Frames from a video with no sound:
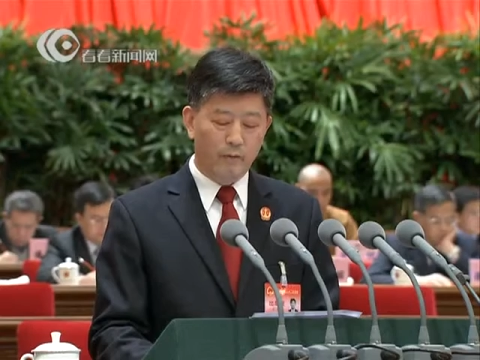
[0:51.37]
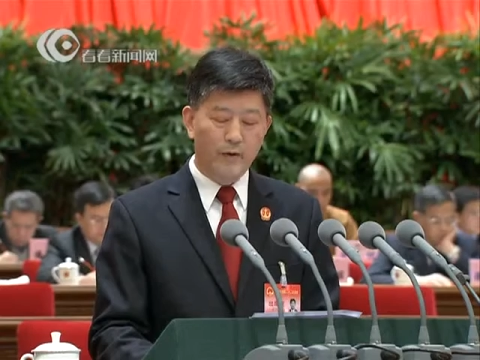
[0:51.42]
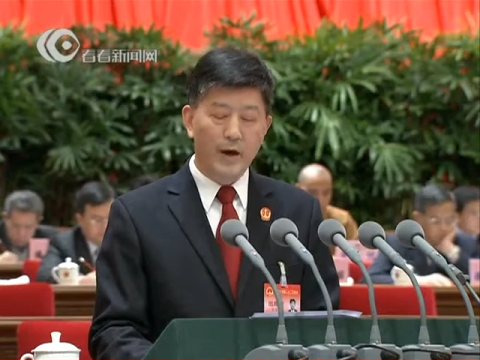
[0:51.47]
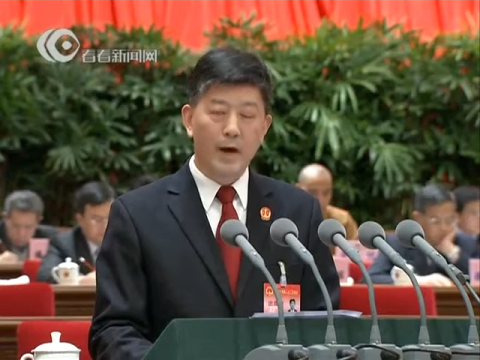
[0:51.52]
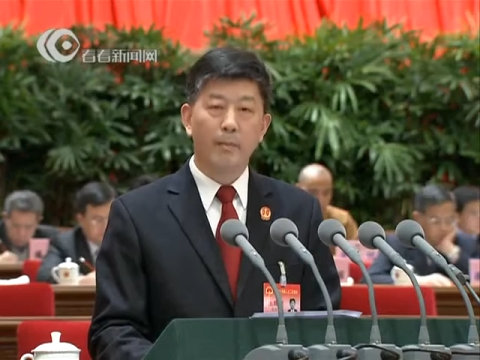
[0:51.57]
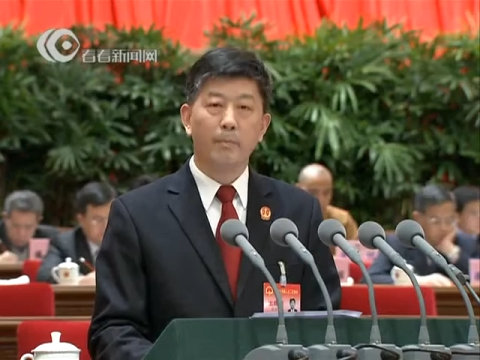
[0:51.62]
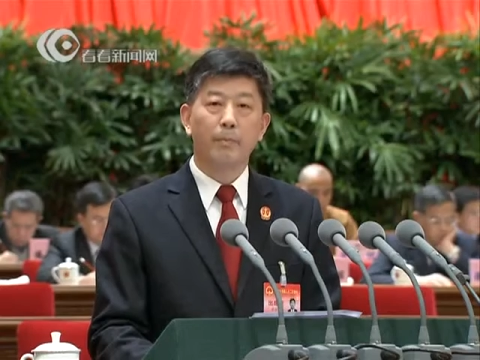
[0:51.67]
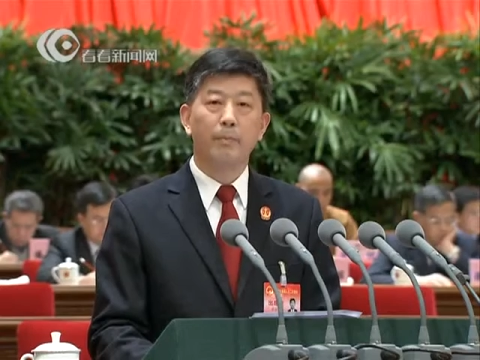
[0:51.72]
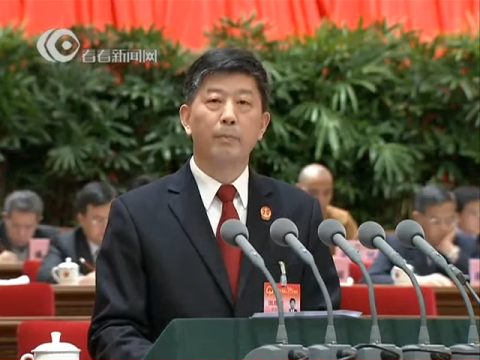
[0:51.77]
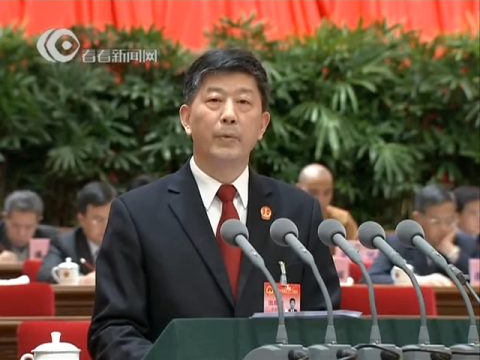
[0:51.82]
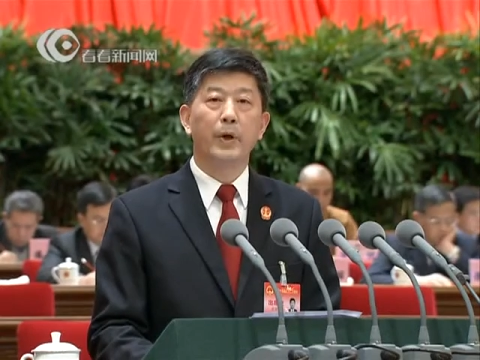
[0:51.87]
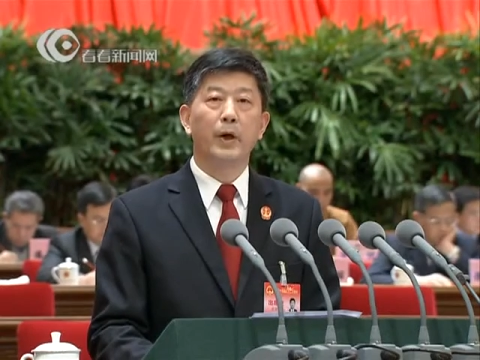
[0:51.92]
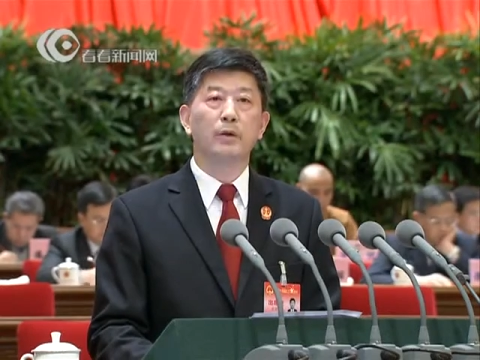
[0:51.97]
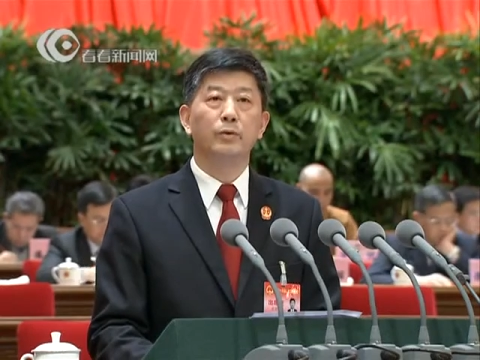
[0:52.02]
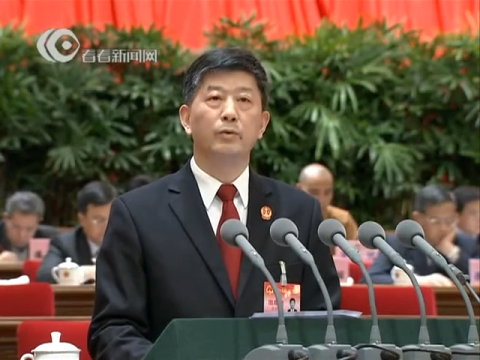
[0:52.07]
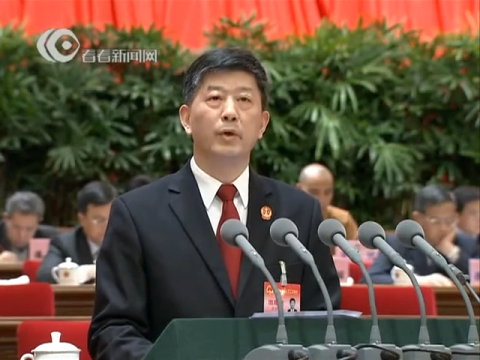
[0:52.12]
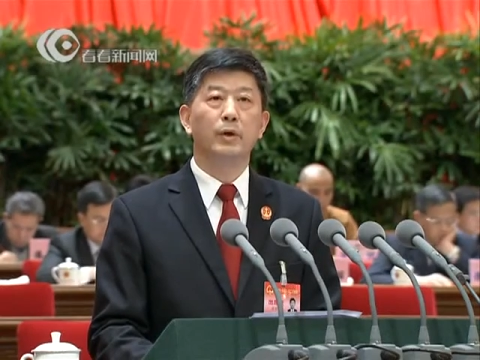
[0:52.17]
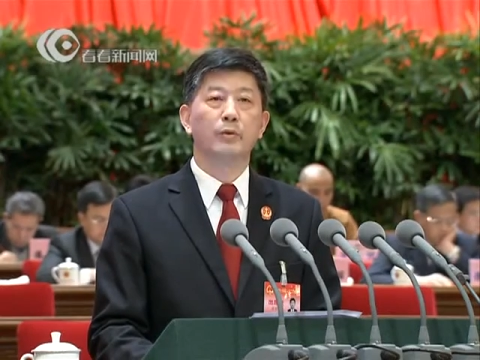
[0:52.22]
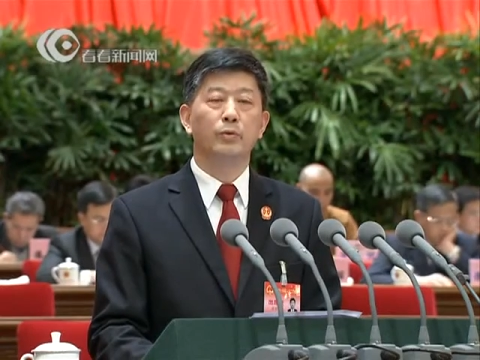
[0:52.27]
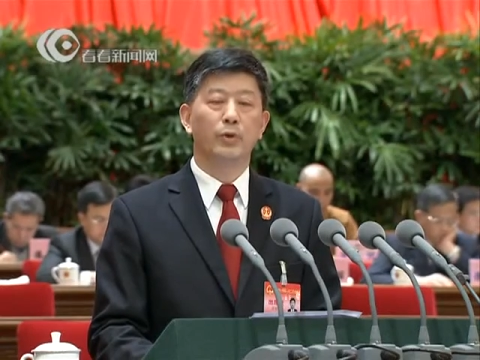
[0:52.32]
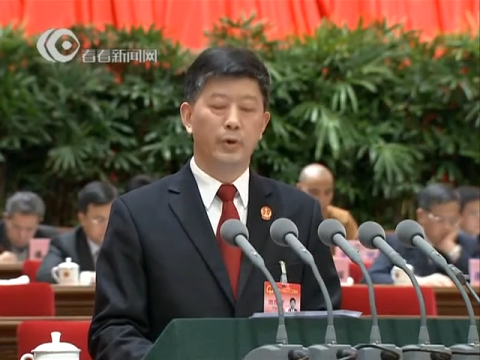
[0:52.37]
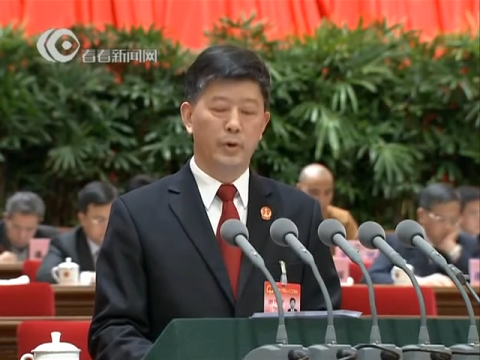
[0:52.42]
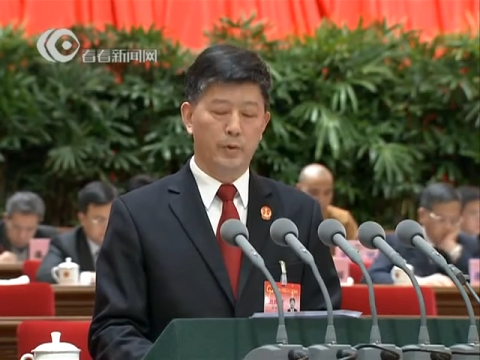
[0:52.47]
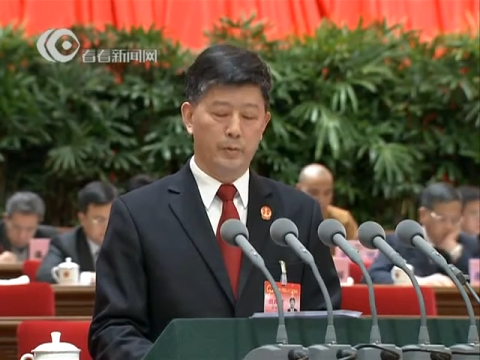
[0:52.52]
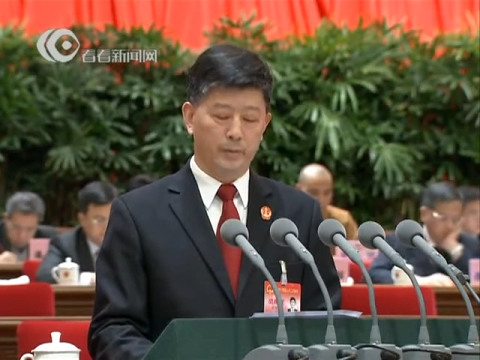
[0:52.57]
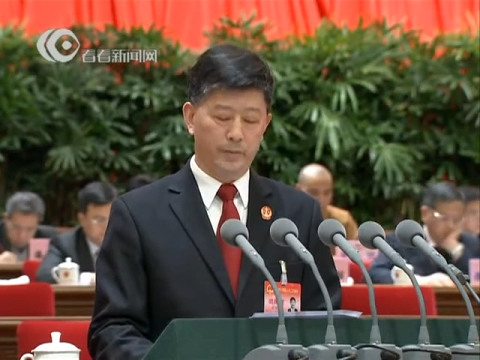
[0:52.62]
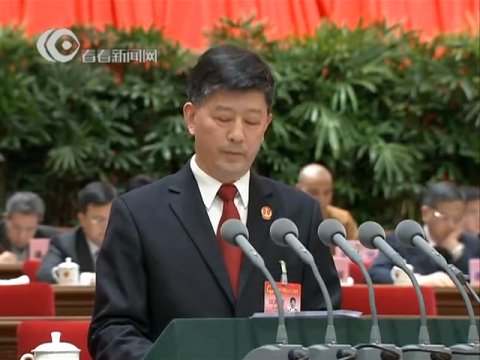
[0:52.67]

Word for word: 范表率作用，